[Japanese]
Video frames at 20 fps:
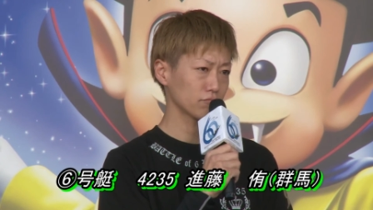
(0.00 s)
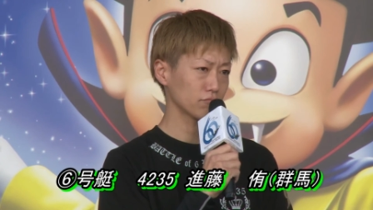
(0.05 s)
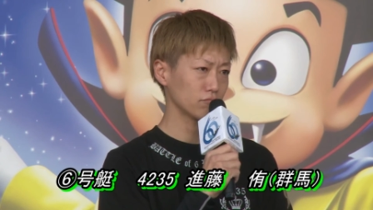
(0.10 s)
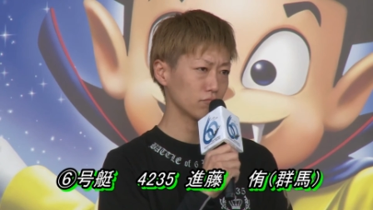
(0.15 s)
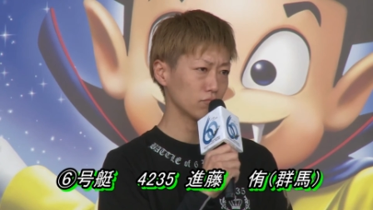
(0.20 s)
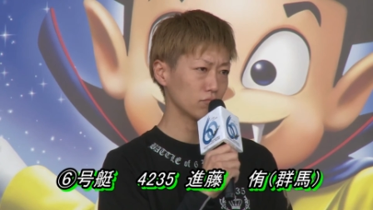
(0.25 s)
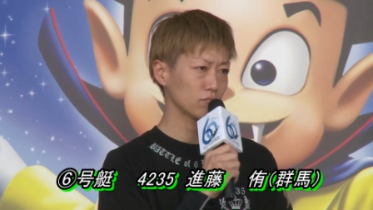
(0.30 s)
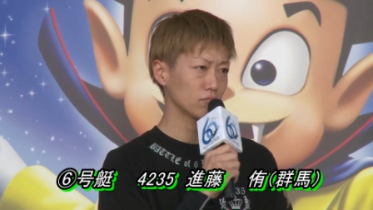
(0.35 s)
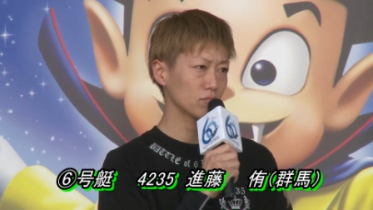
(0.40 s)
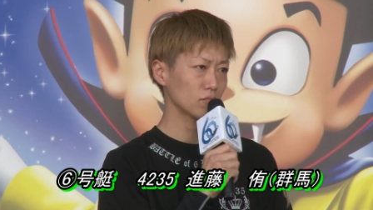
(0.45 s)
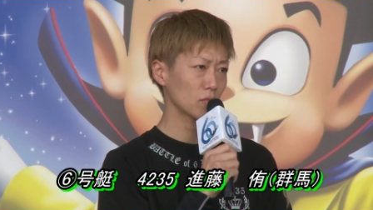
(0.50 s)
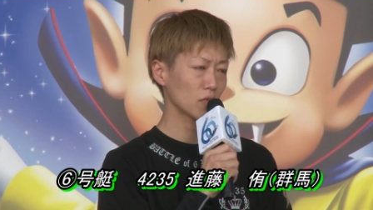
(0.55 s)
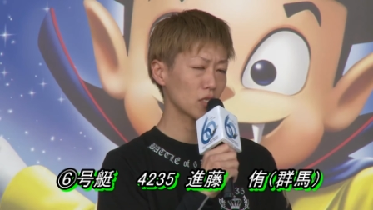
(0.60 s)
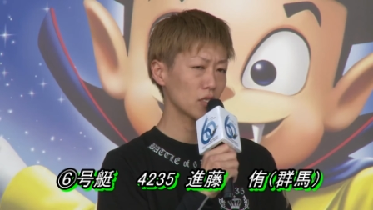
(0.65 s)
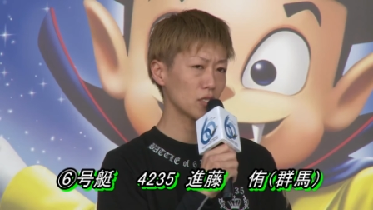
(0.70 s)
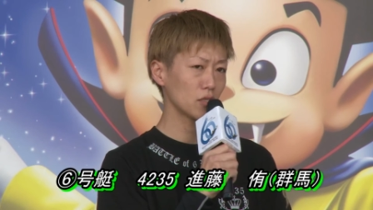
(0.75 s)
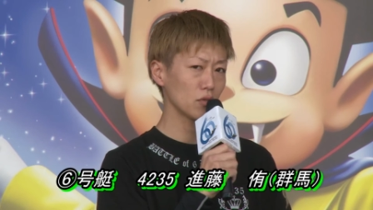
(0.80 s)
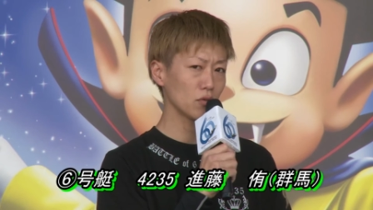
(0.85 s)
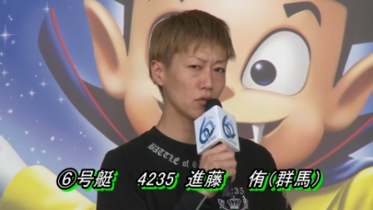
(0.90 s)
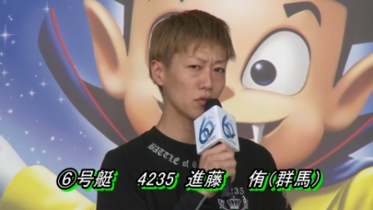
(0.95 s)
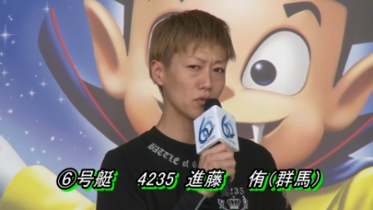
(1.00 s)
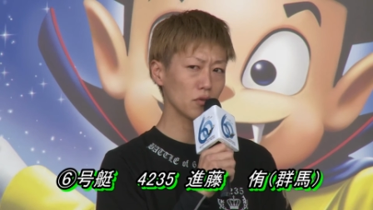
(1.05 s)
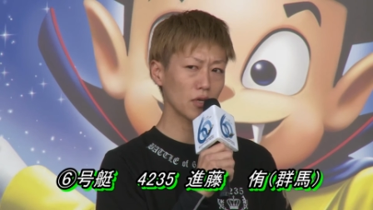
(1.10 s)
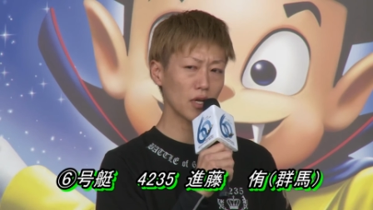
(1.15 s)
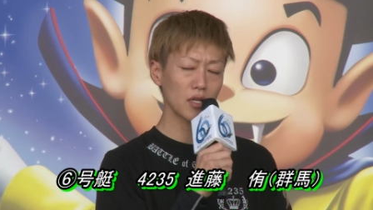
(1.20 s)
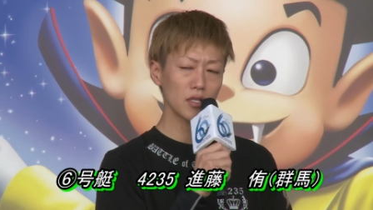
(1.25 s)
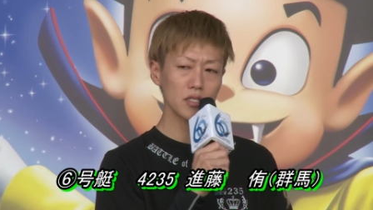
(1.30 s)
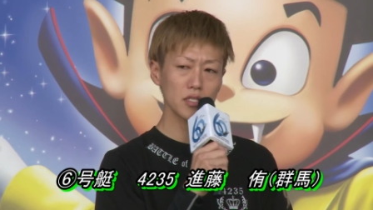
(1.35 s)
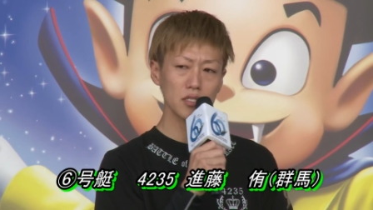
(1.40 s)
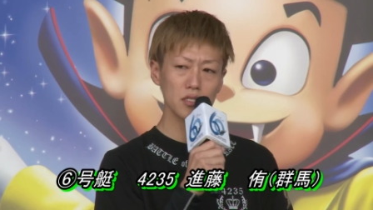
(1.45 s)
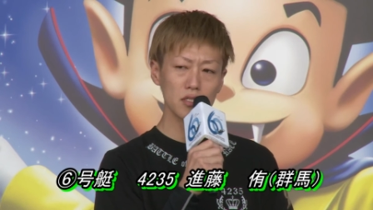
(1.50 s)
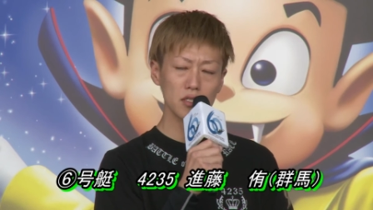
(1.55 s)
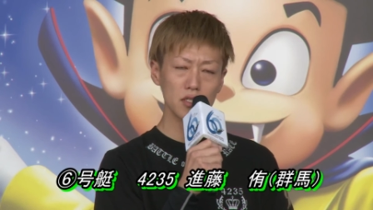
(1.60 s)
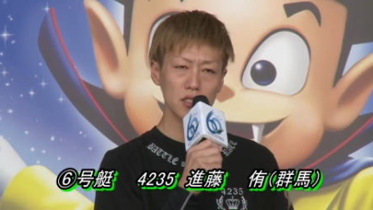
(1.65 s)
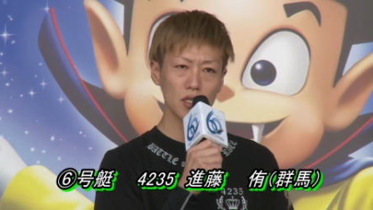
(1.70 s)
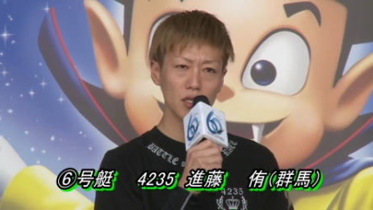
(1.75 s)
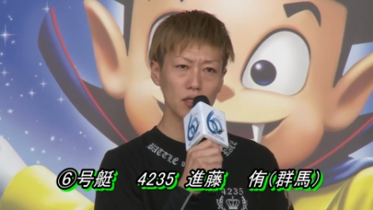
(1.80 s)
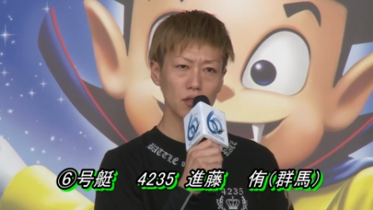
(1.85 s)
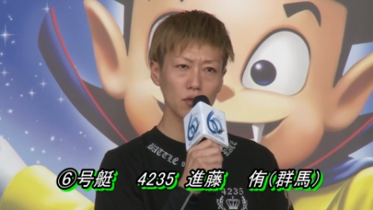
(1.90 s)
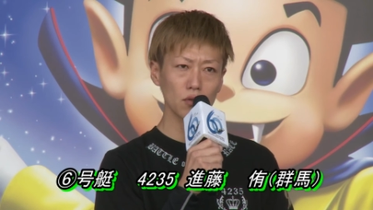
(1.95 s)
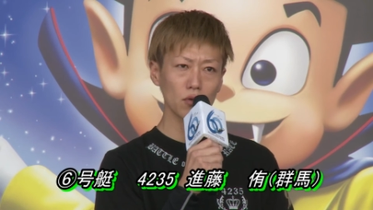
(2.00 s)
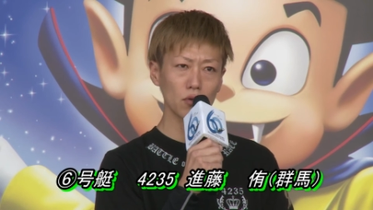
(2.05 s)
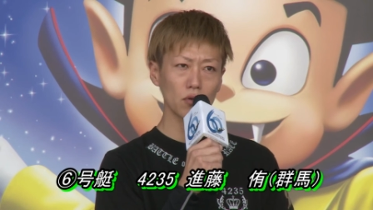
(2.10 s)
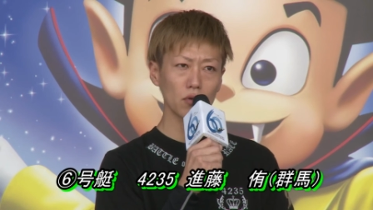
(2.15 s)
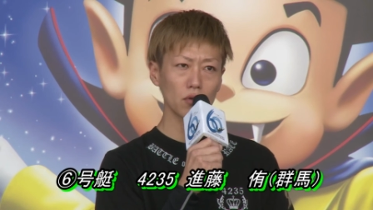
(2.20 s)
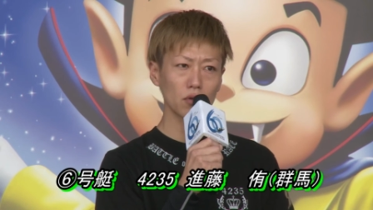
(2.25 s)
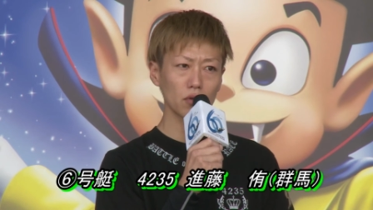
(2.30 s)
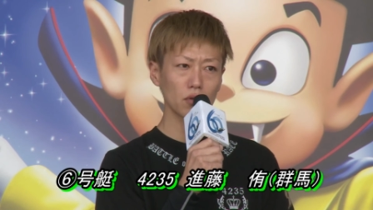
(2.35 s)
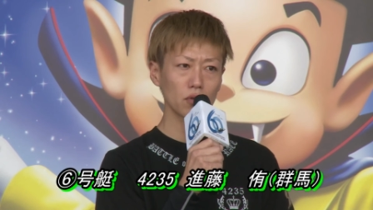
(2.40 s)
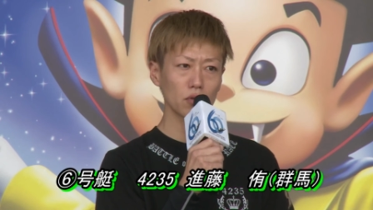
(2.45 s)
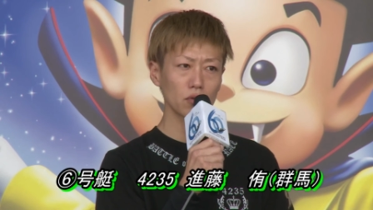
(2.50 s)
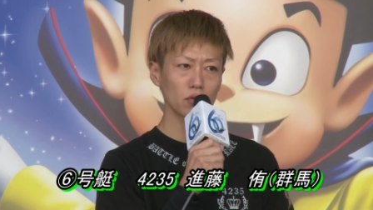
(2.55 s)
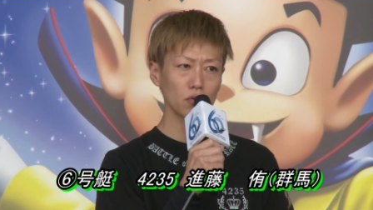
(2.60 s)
うん昨日の感じだと